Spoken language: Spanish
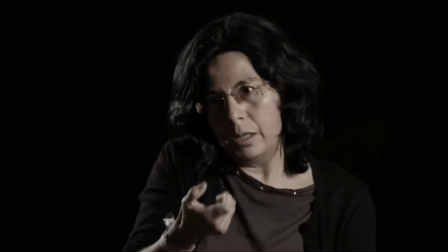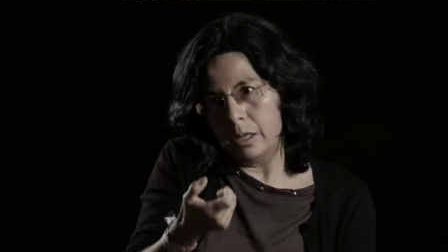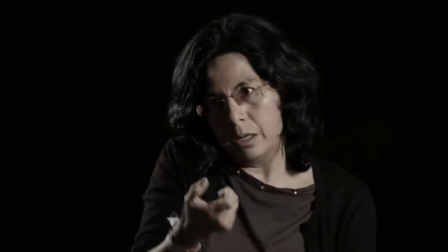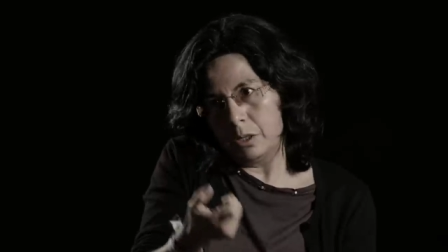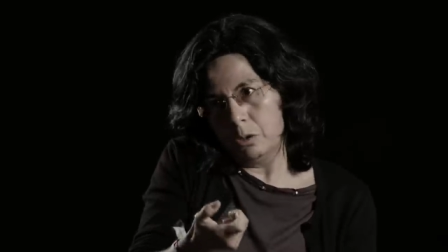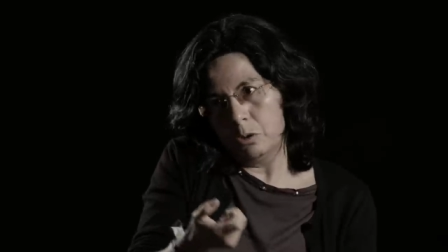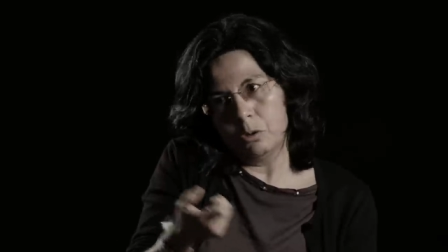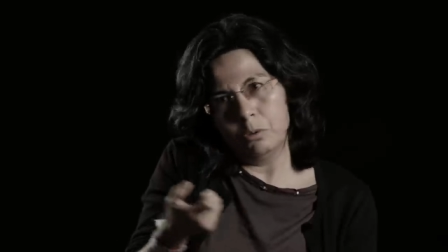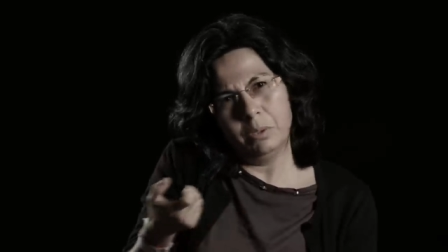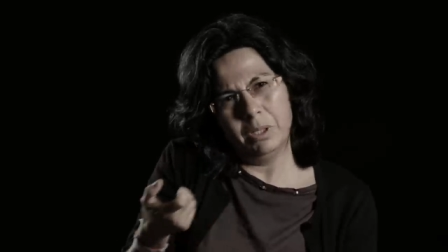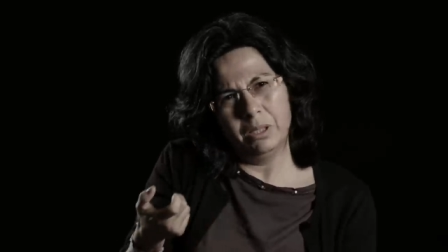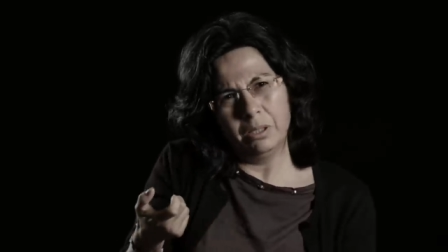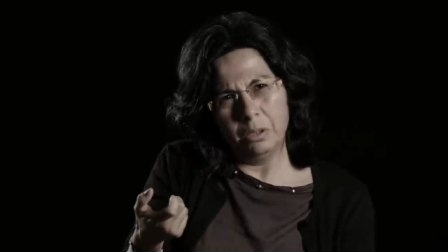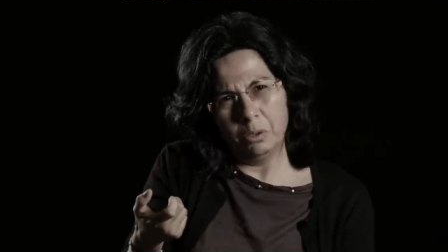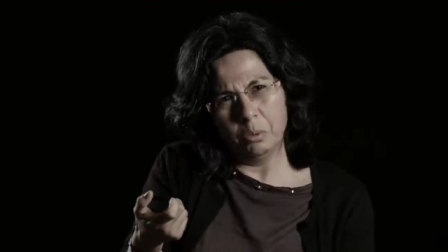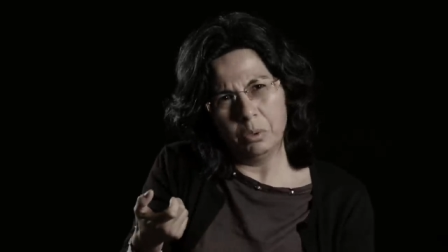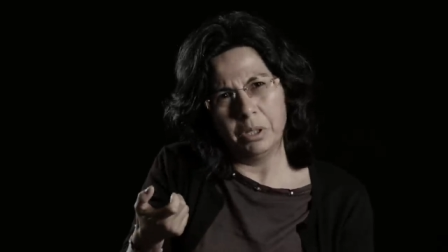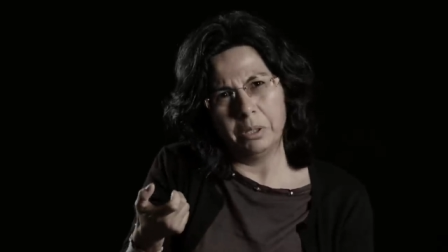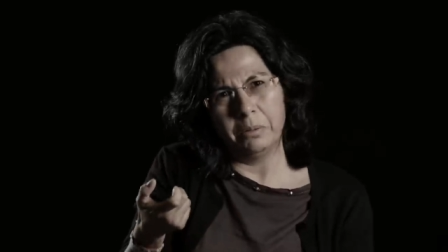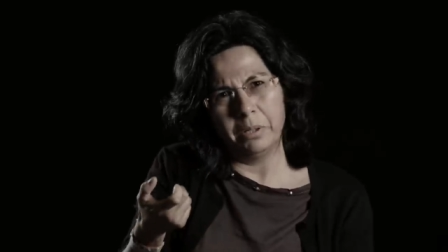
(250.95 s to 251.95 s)
el año
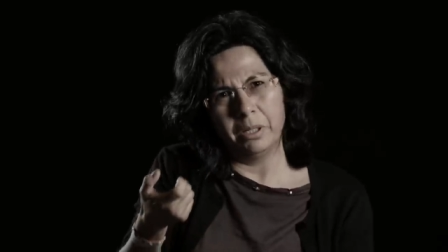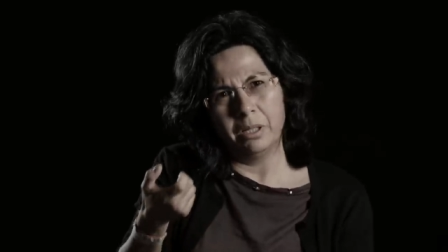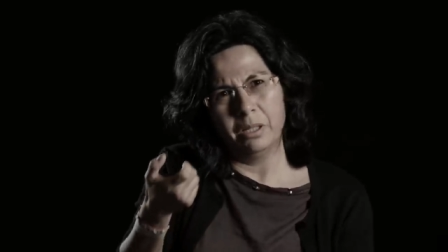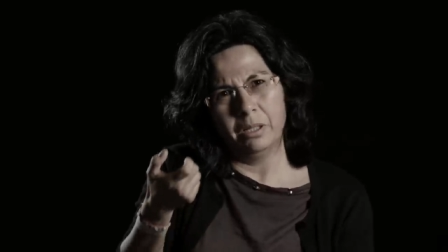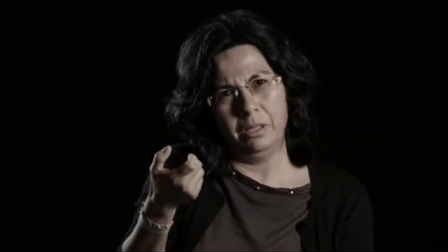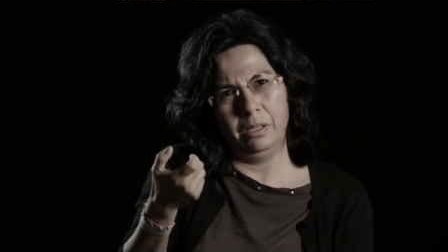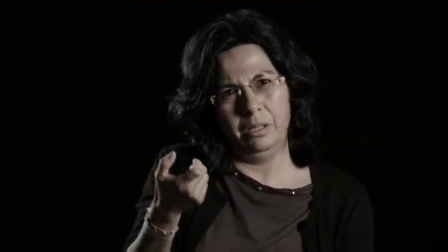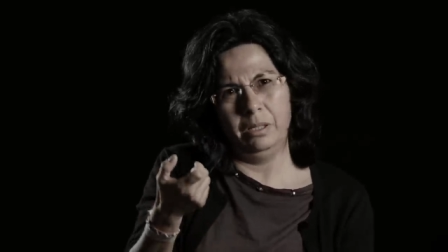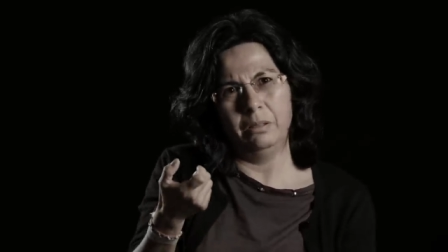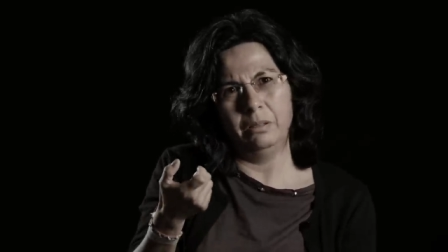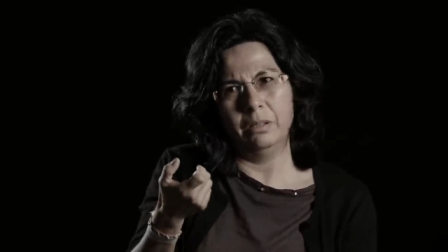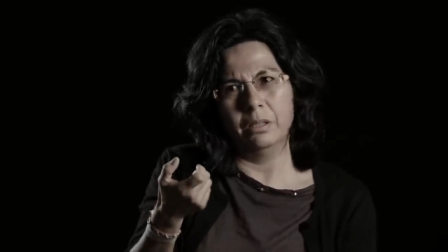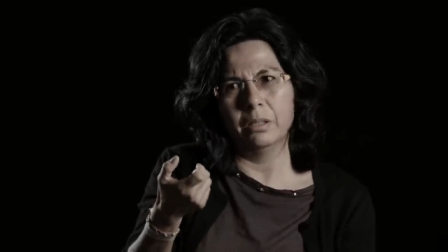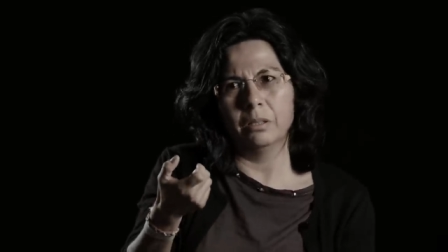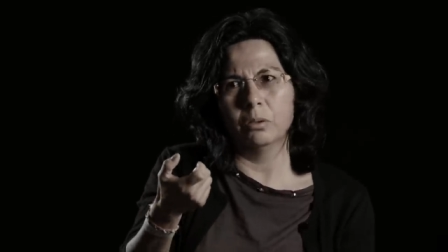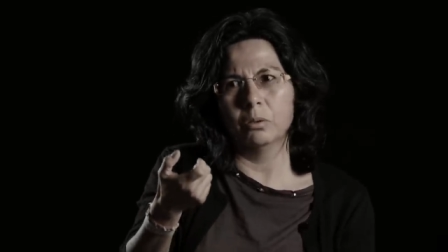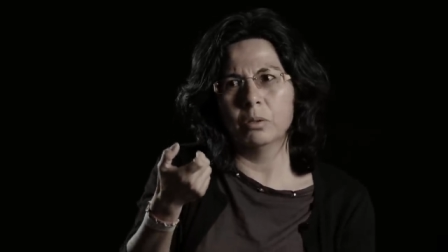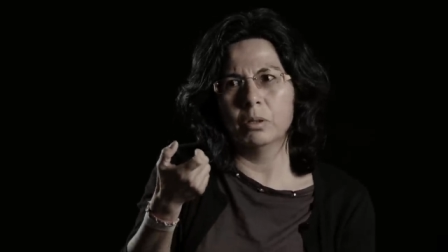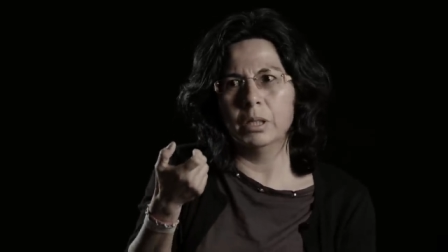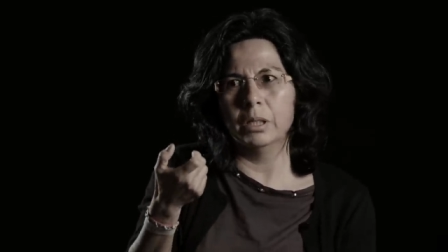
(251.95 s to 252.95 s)
99,
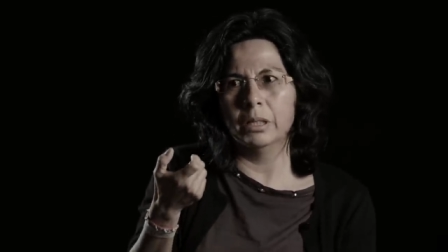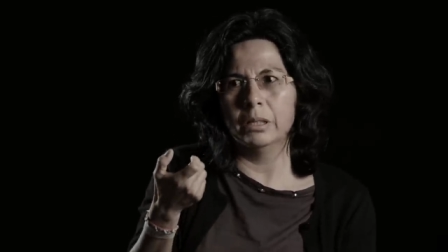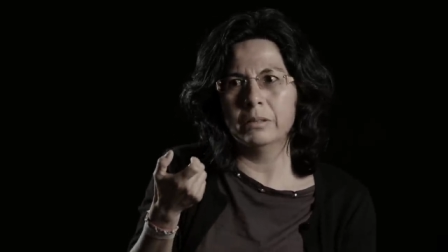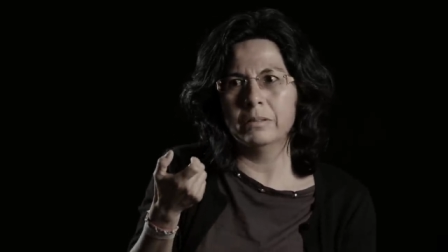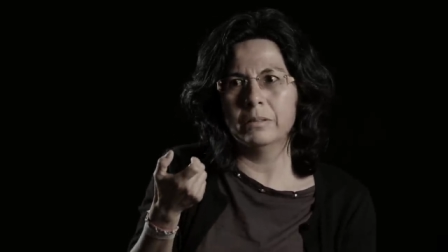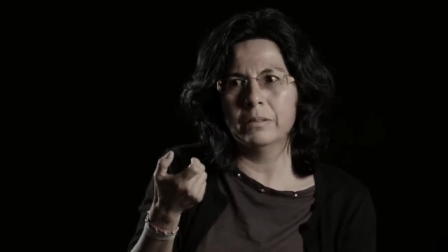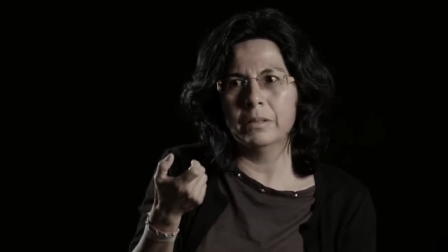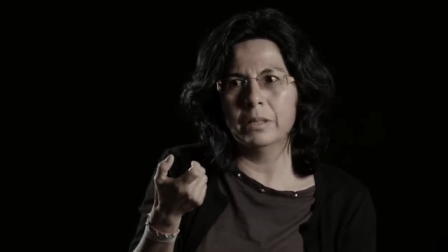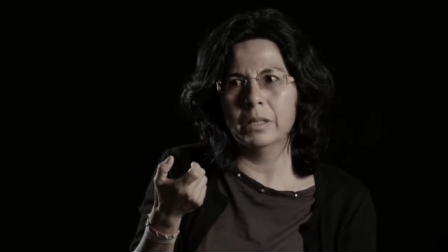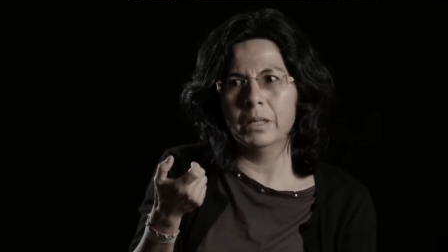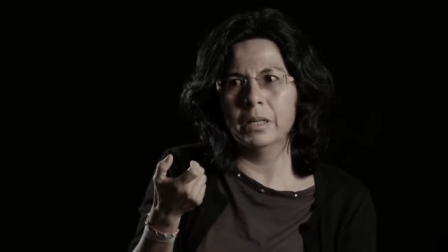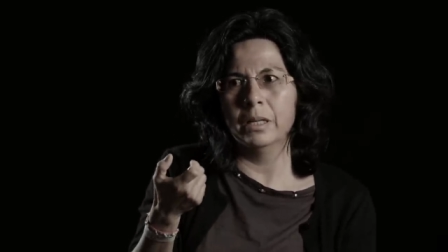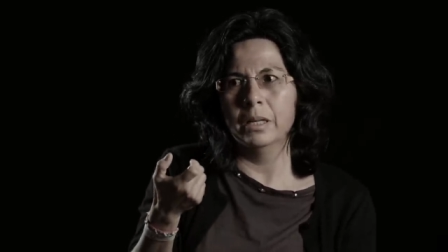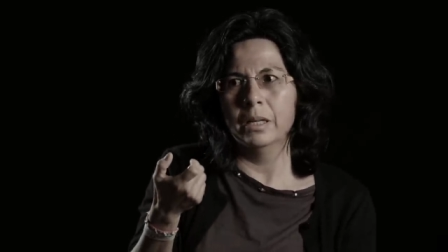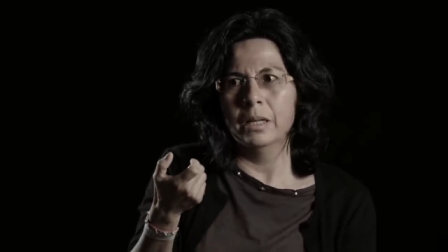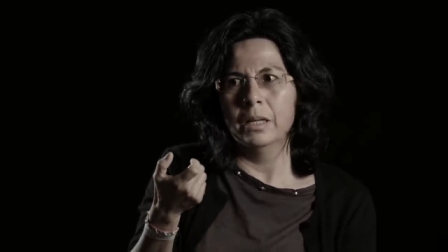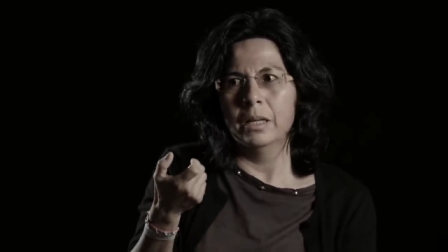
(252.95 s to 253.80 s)
entiendo, este,